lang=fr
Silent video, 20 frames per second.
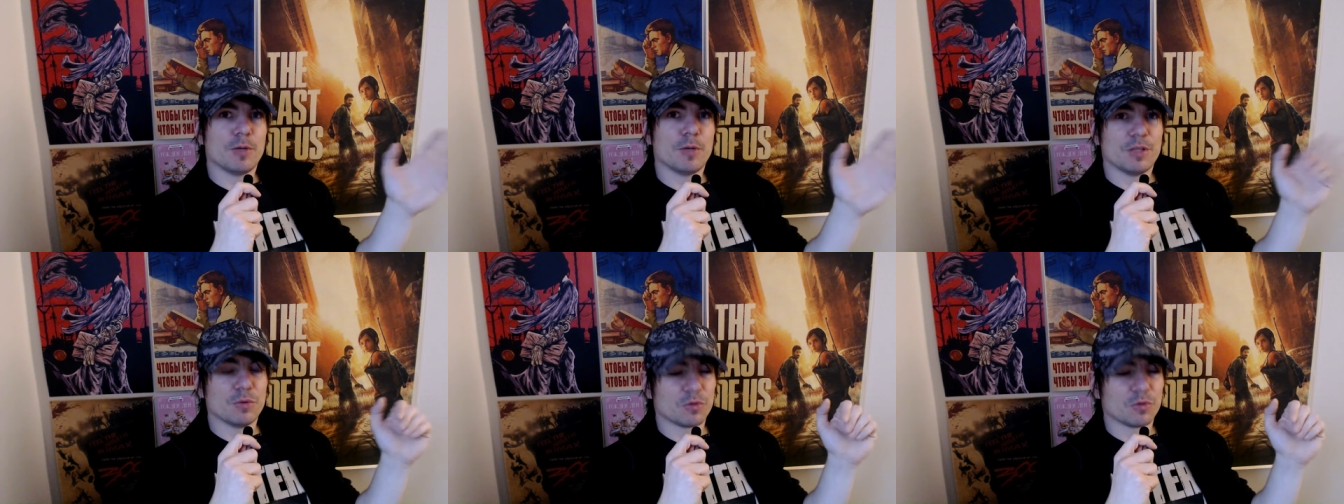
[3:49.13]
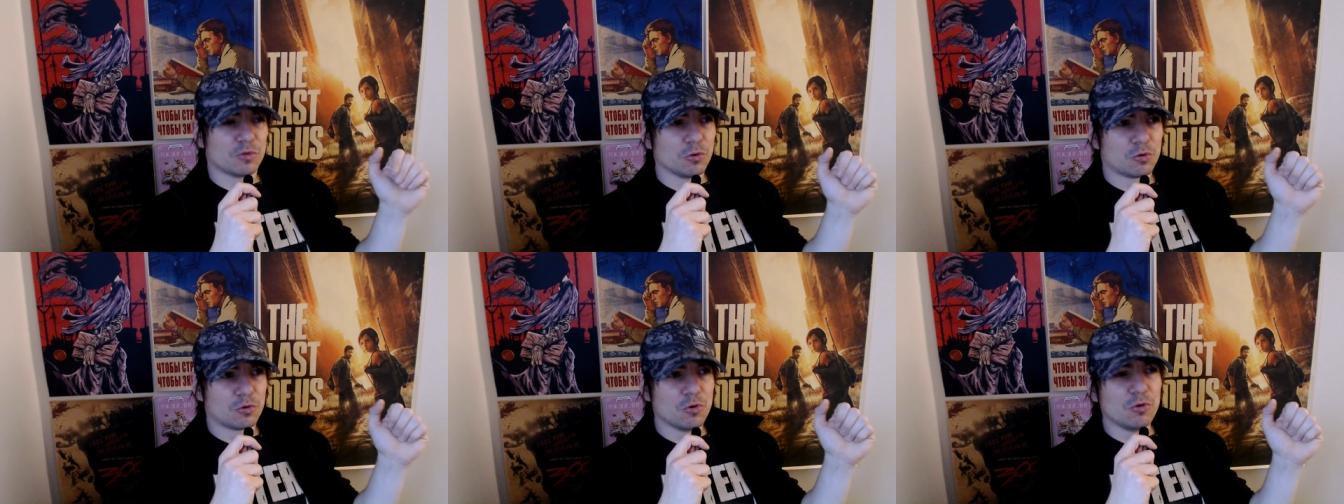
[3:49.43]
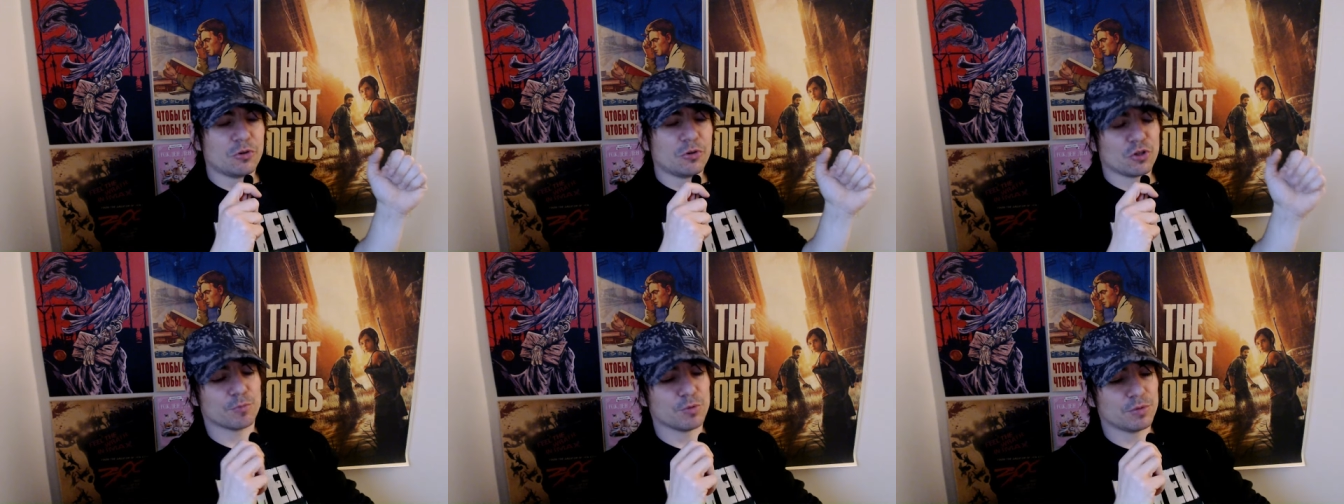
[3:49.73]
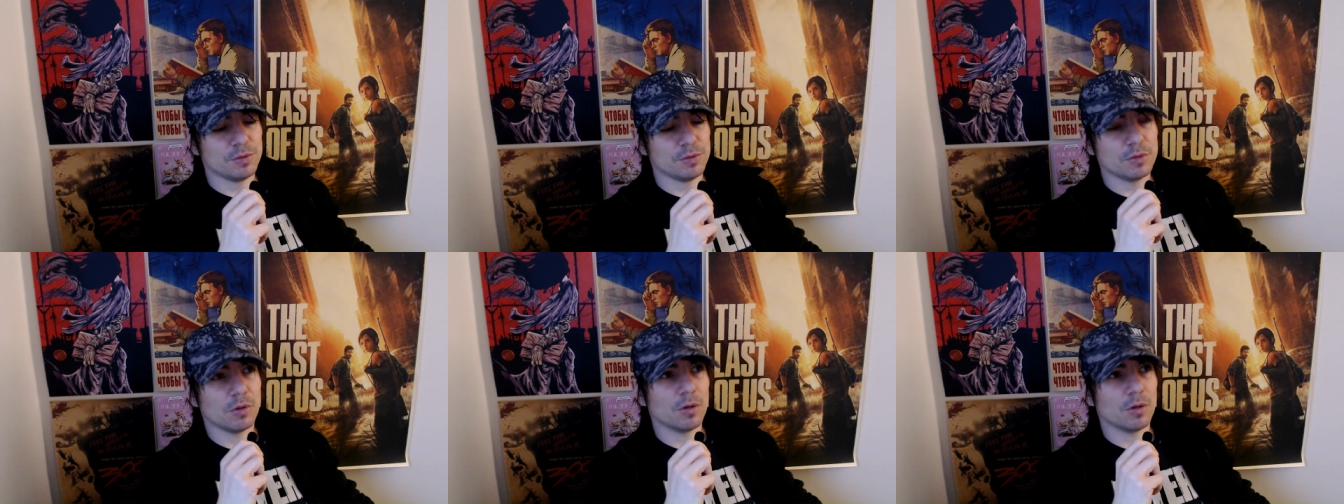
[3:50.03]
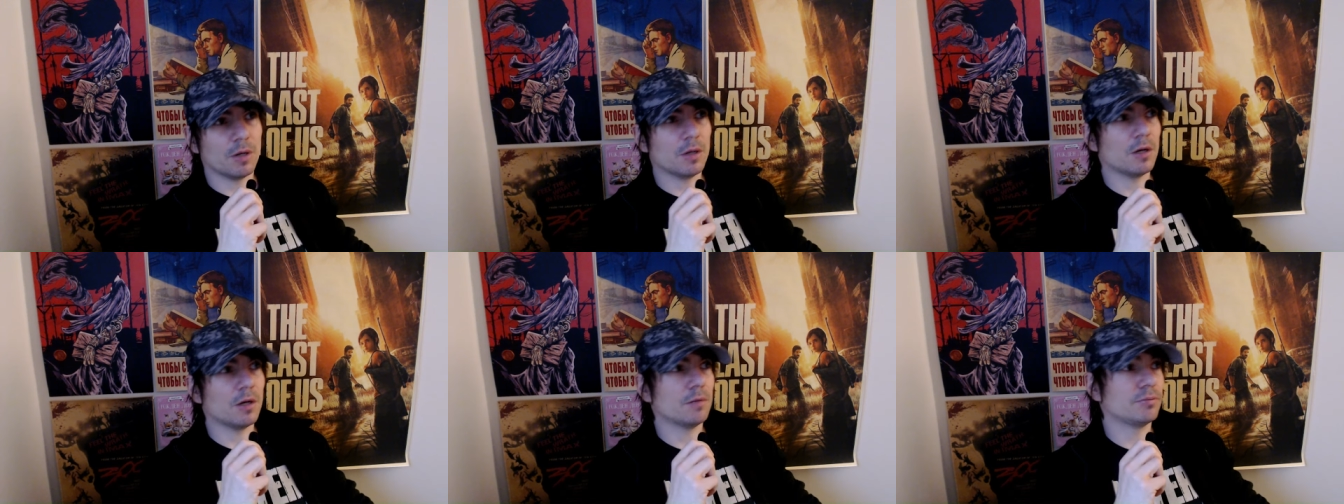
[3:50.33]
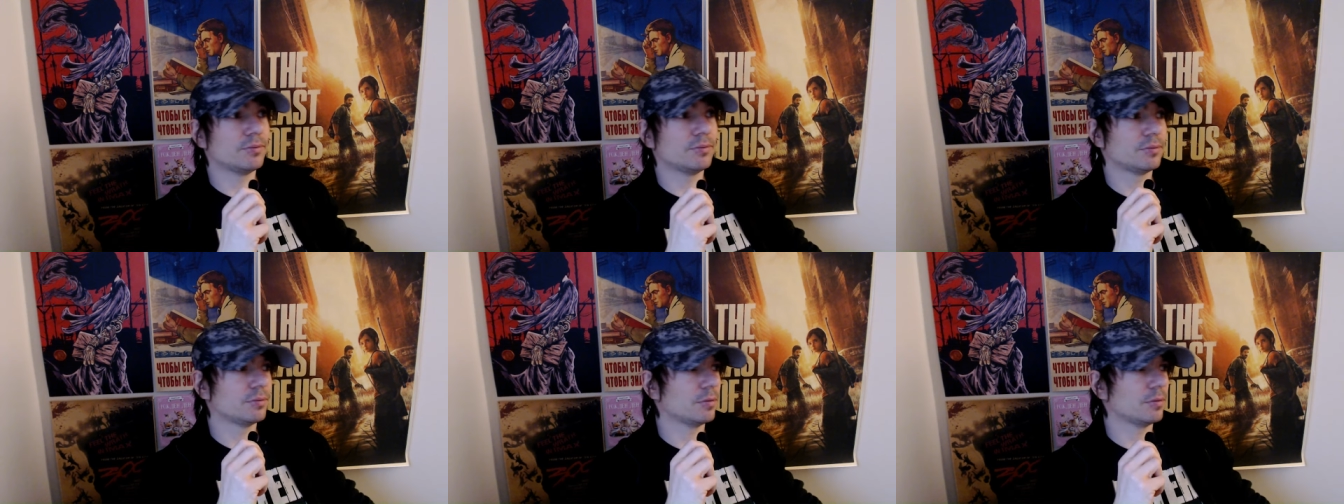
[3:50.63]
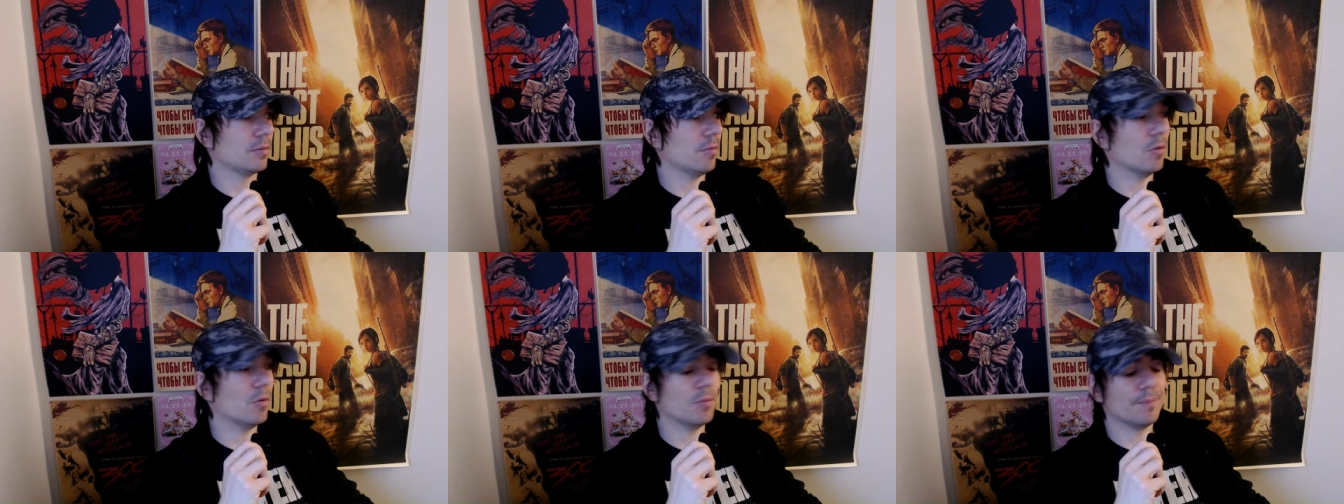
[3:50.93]
la bande-annonce de Culte, je me suis dit, oh là là,
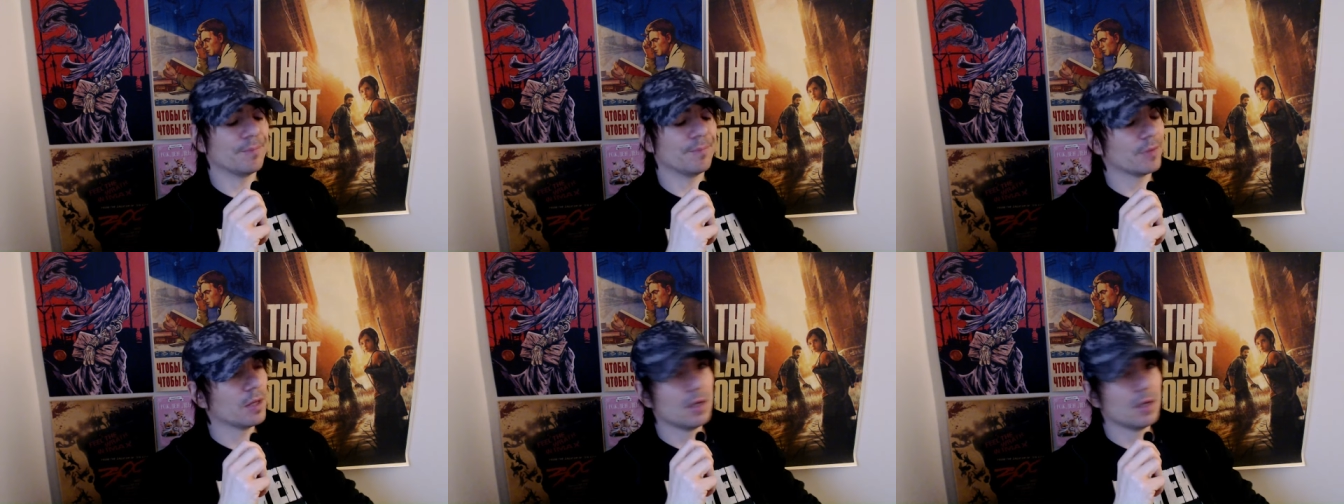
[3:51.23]
on...